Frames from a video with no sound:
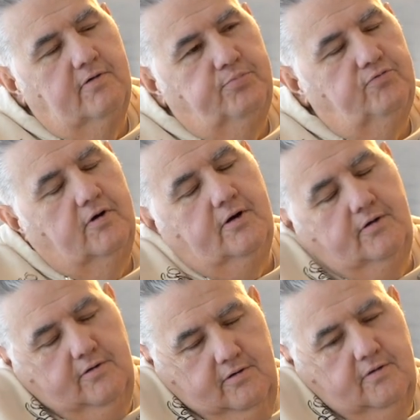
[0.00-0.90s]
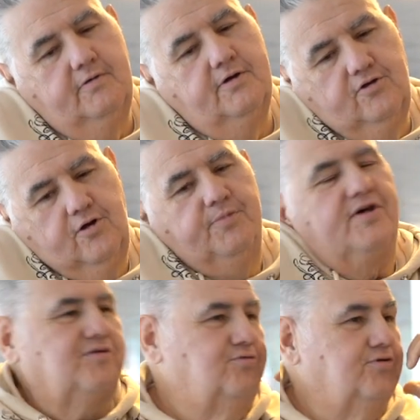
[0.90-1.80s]
on va pouvoir
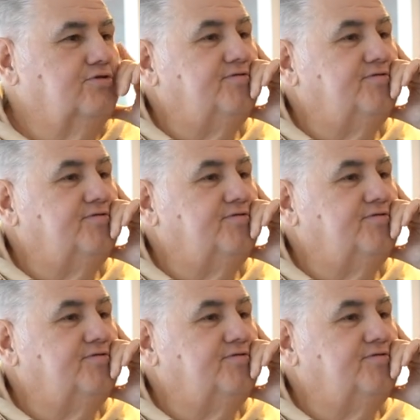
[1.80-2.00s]
dormir sur notre